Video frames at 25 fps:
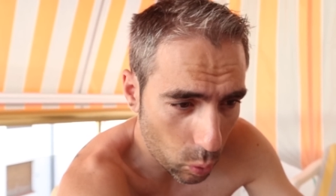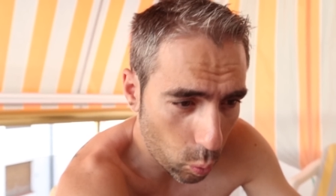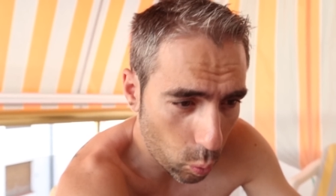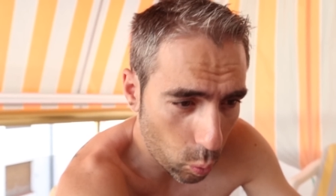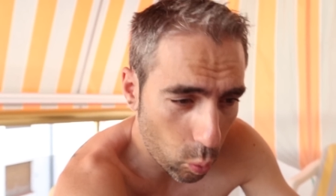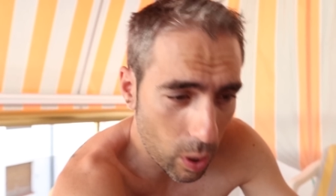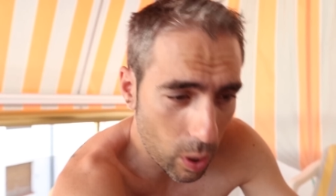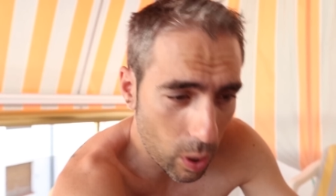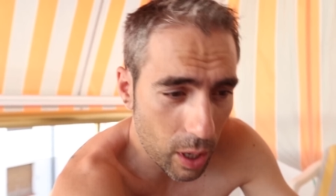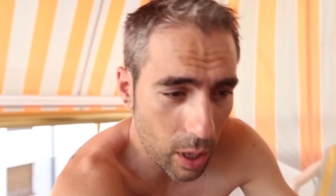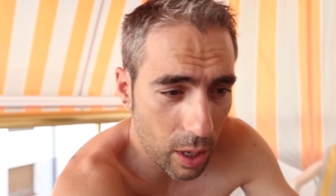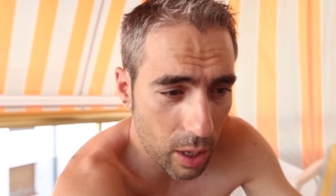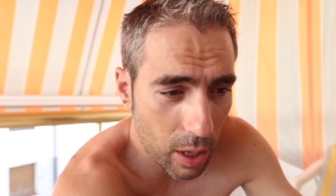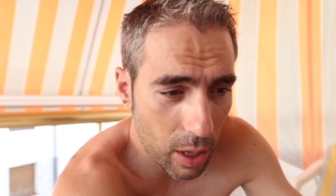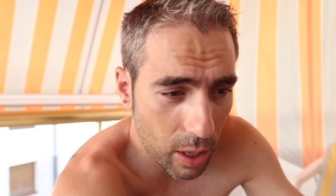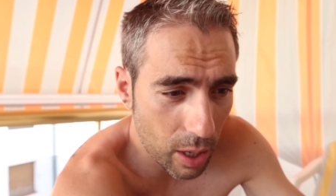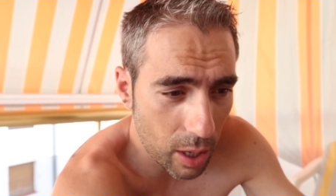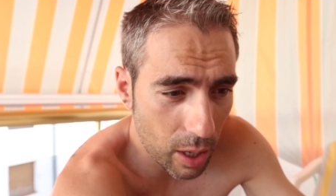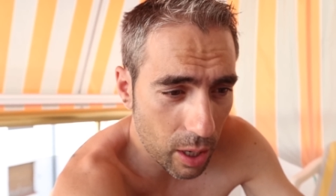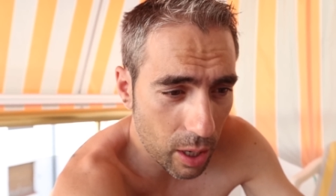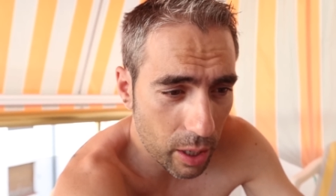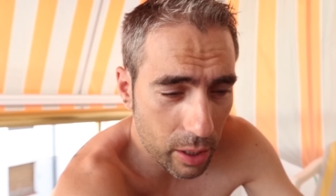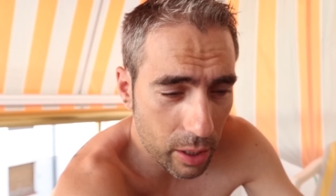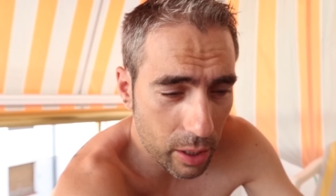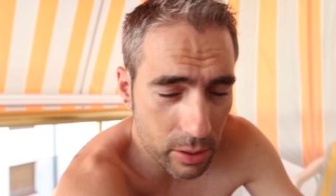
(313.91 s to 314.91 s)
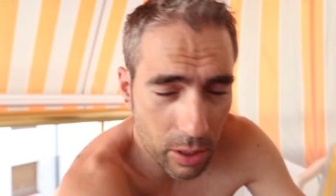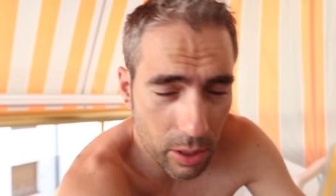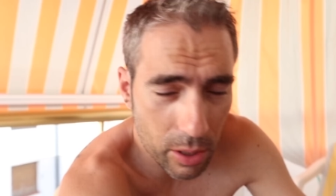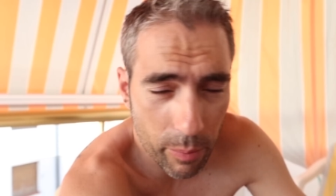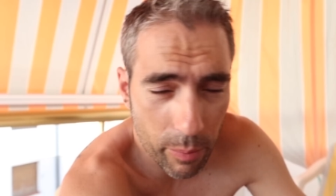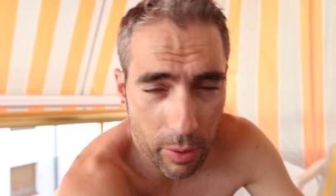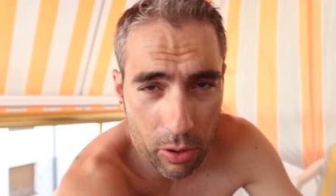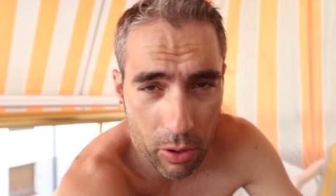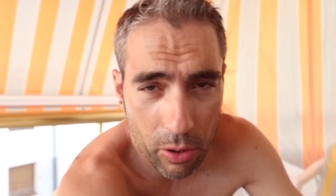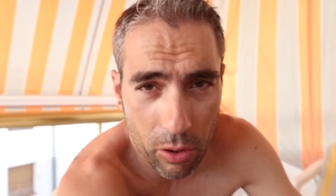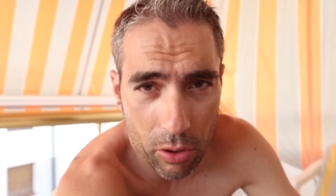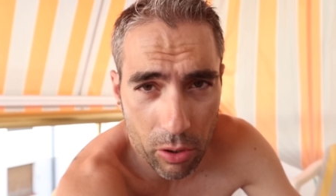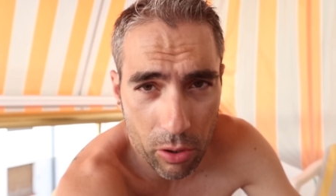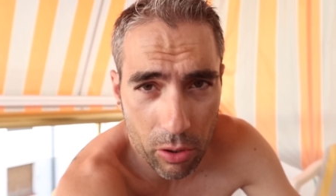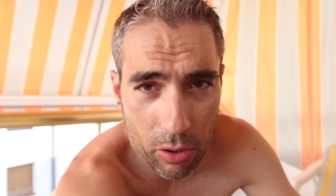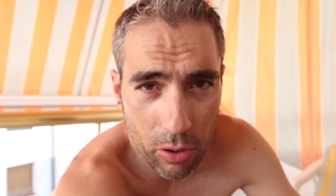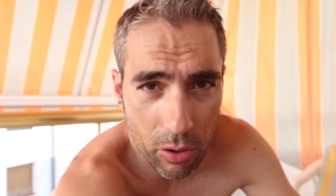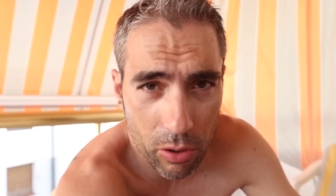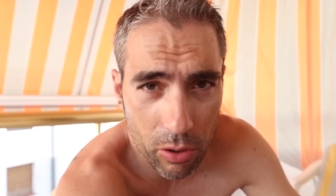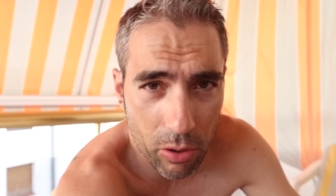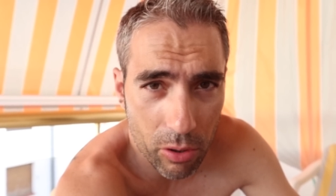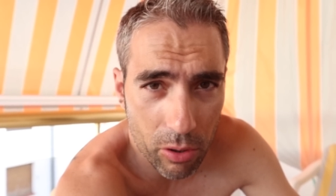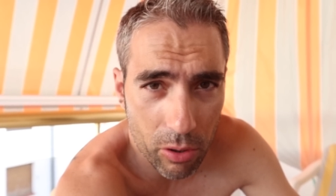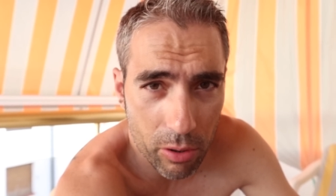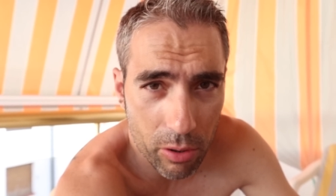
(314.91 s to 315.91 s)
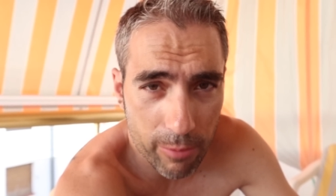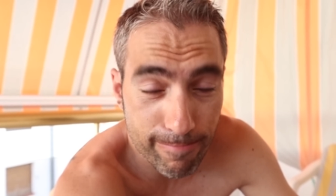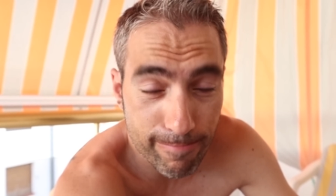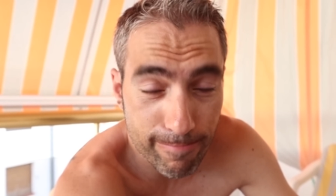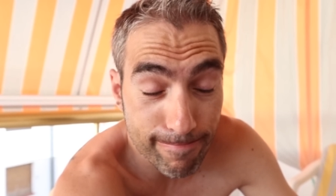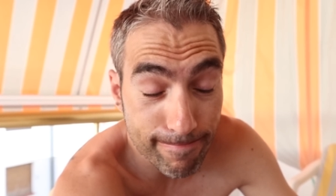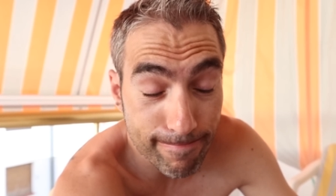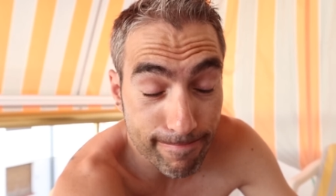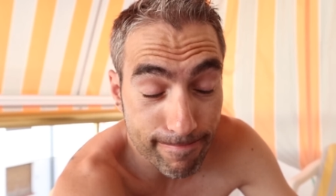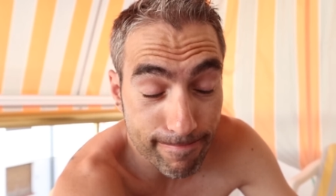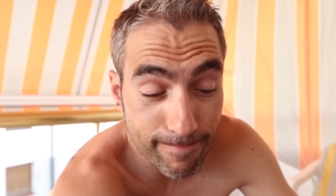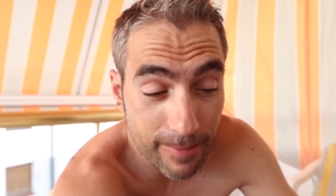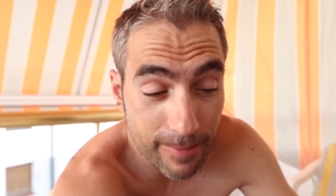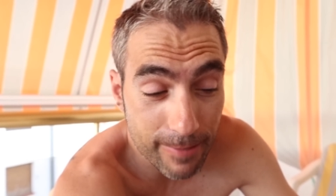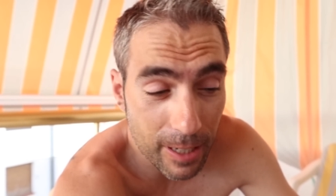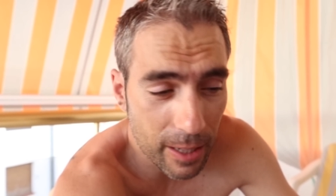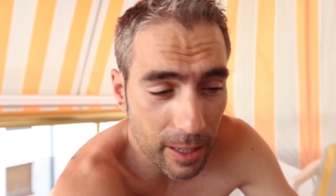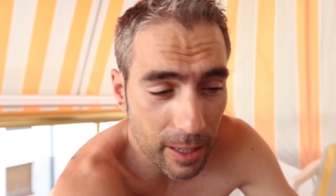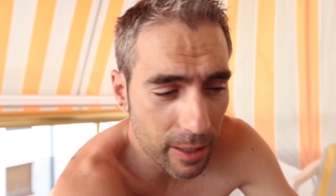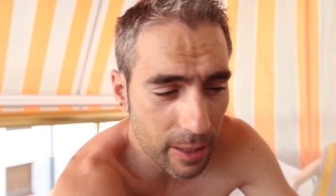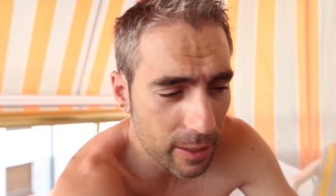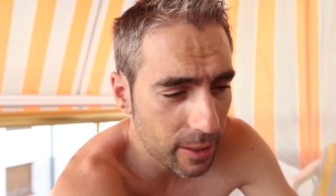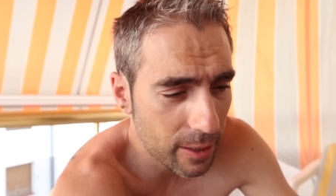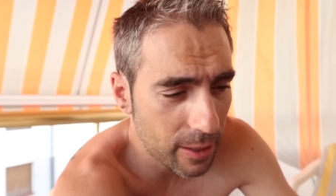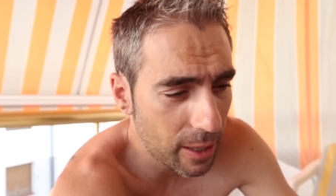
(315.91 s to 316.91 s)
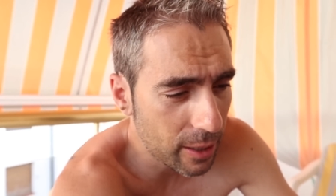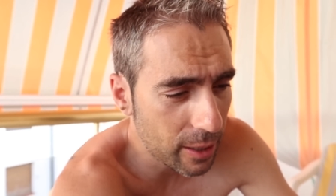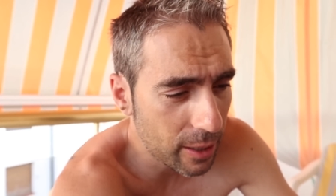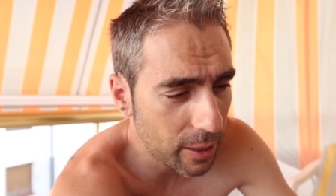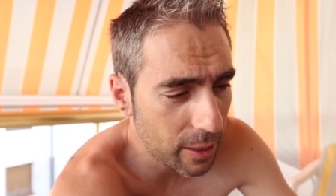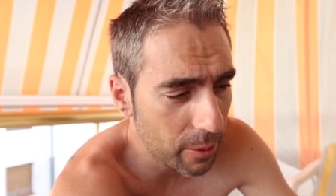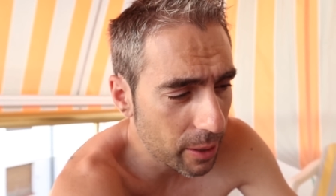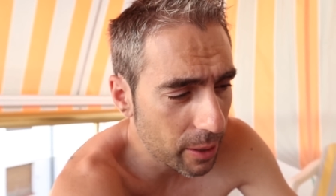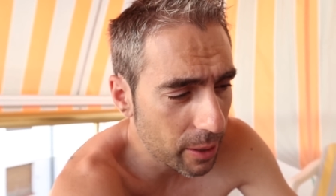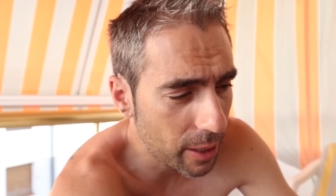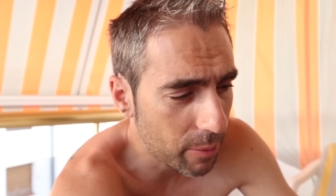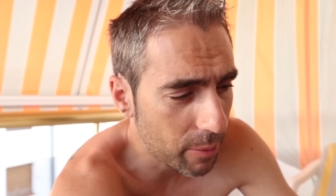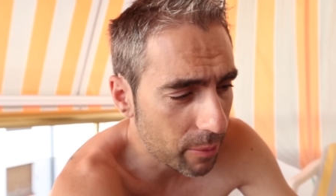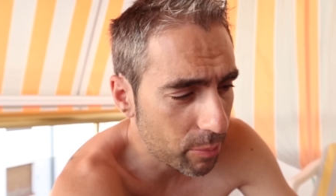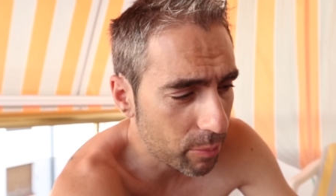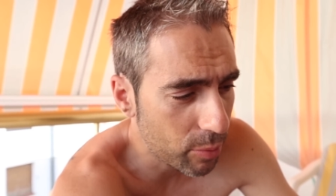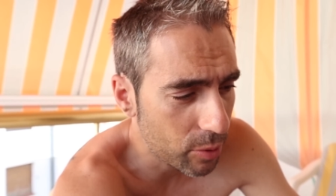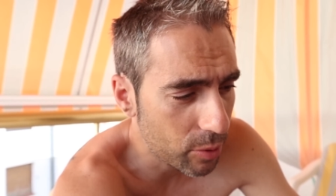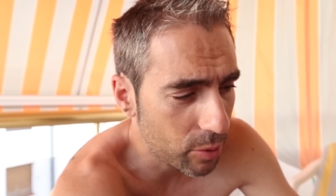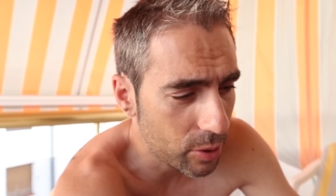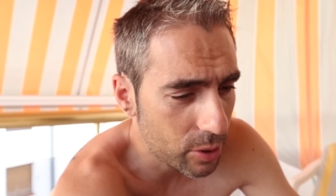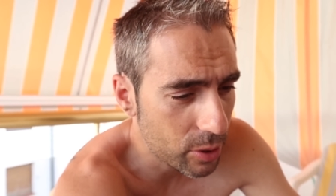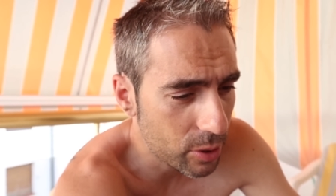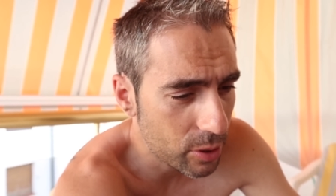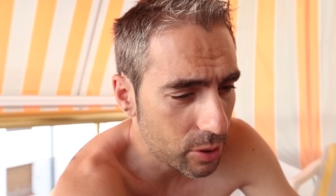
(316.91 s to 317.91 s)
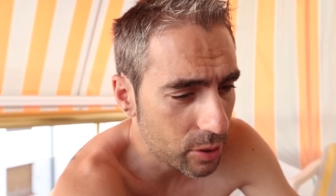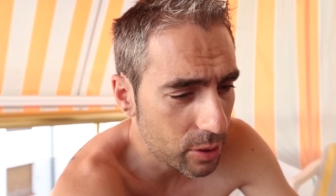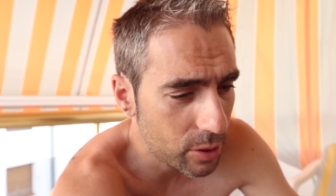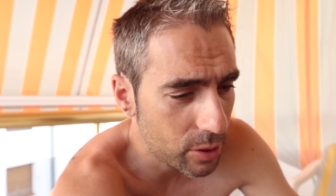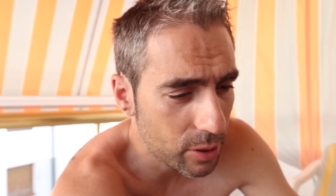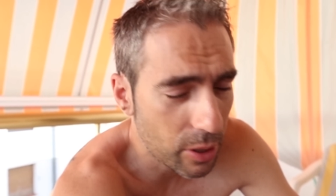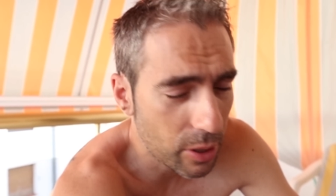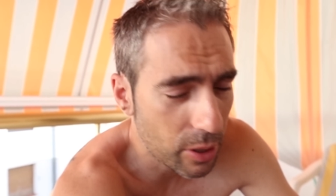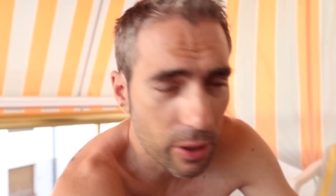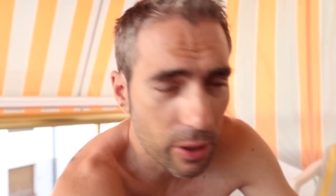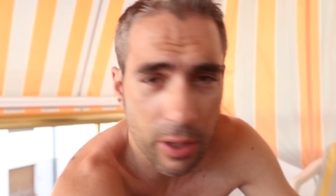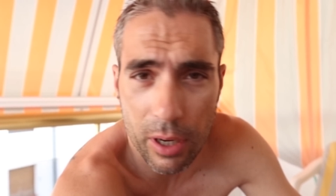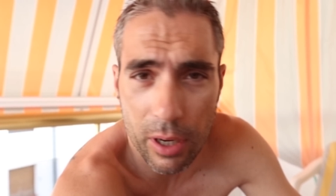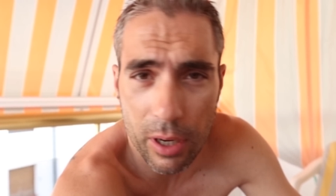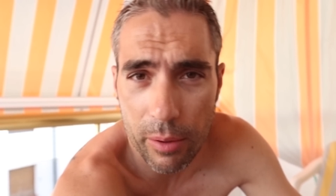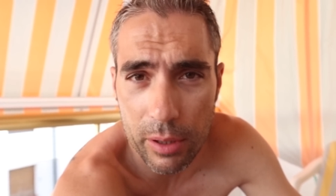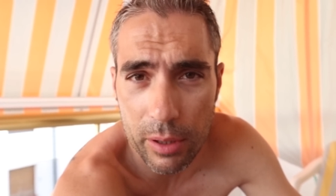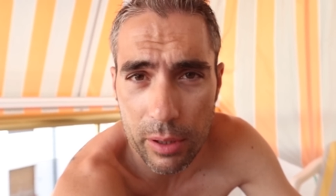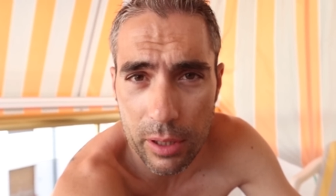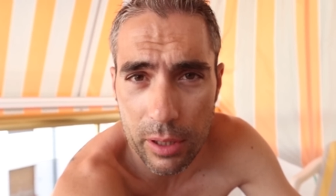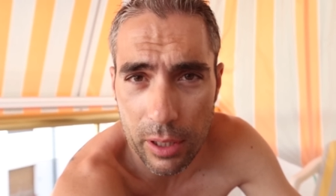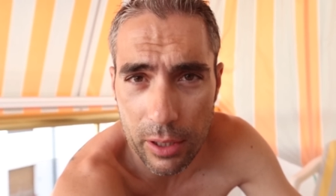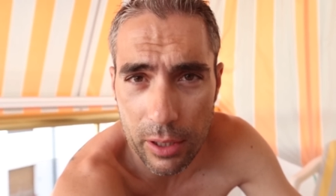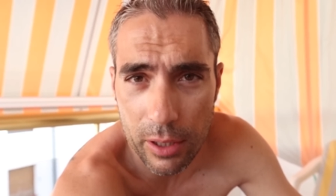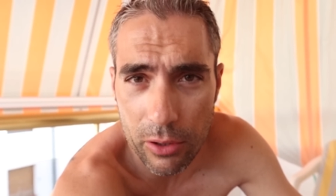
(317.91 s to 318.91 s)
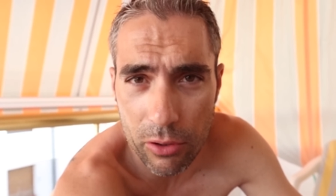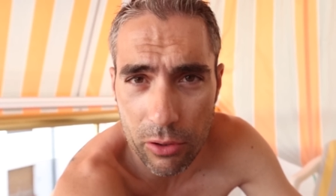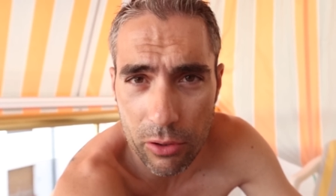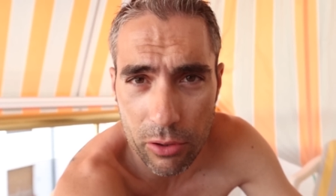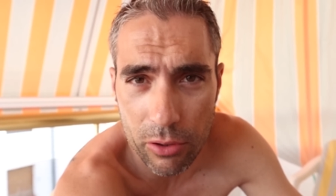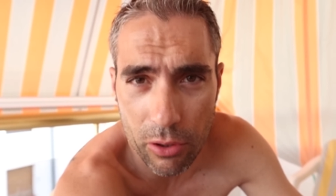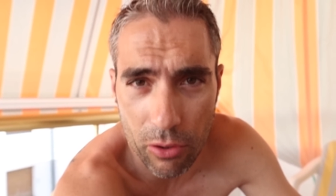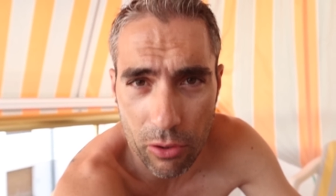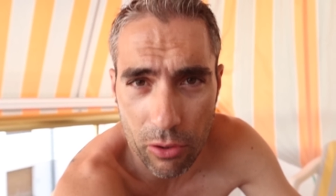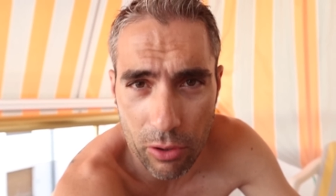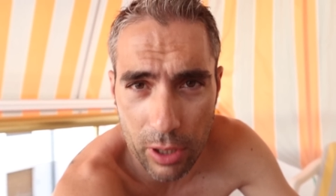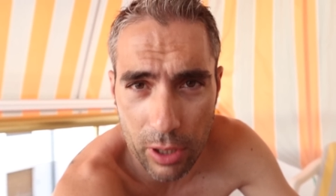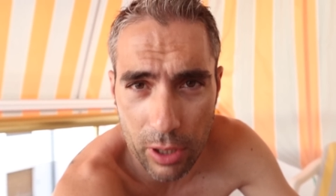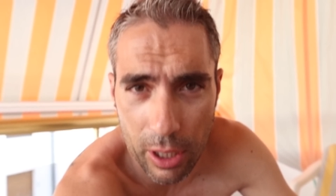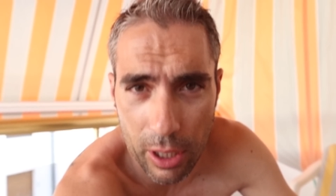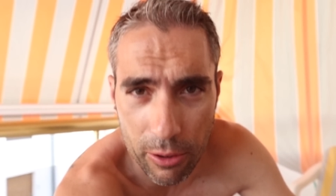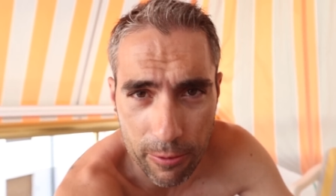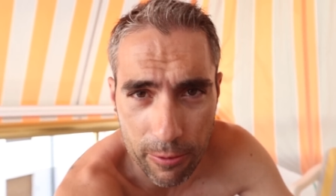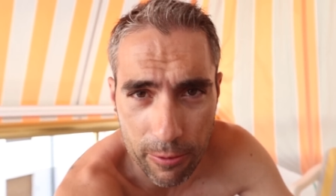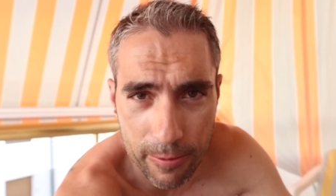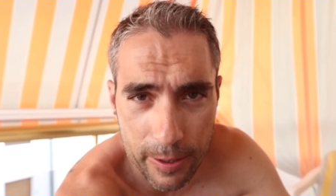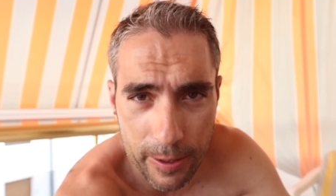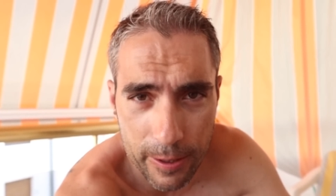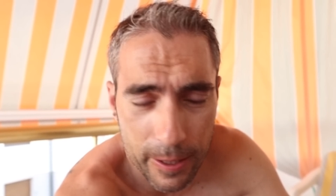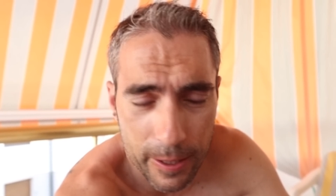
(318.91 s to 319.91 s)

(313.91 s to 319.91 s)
¿Cuál ha registrado mejor la actividad? Pues sinceramente no lo tengo claro.